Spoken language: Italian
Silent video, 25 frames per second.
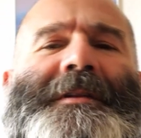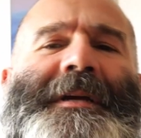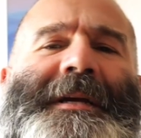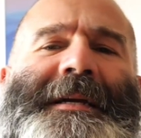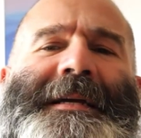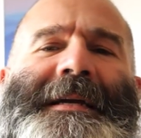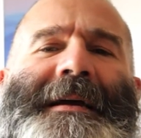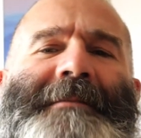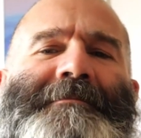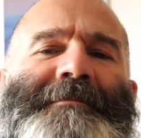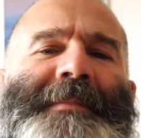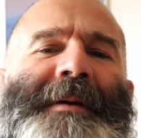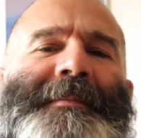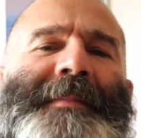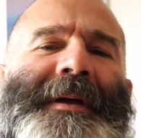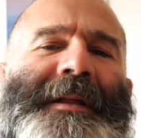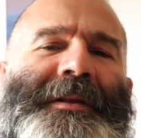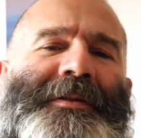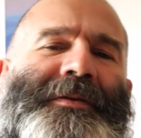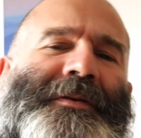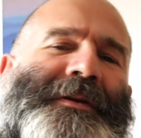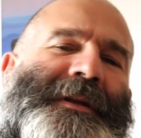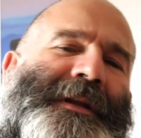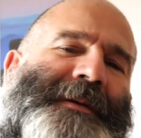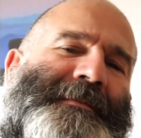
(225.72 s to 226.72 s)
del
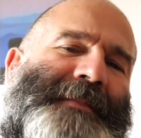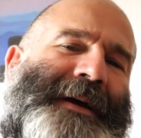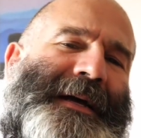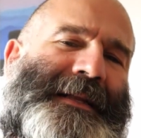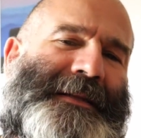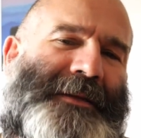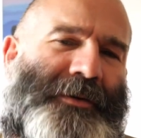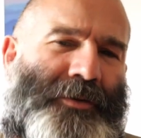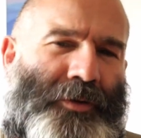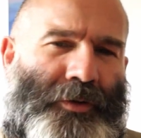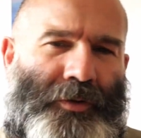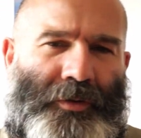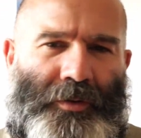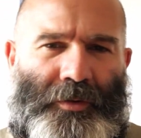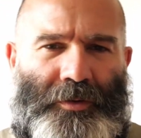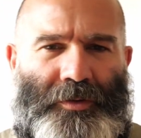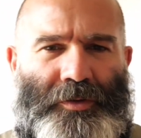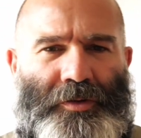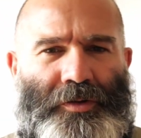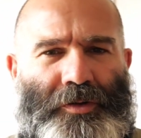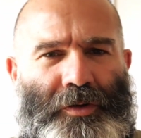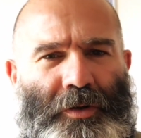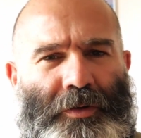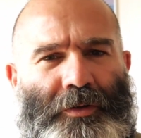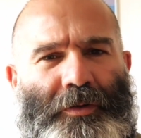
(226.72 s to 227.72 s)
cambiamento climatico, non
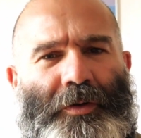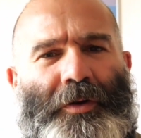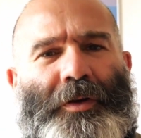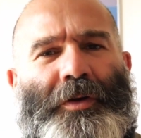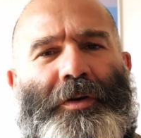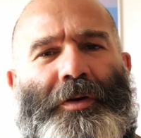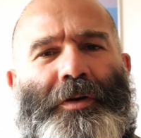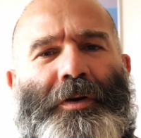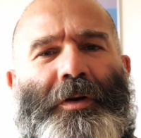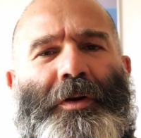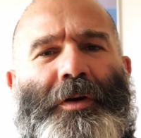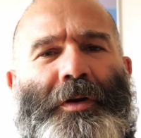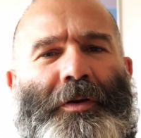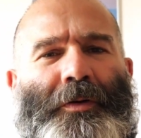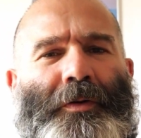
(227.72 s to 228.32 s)
sono io che ho le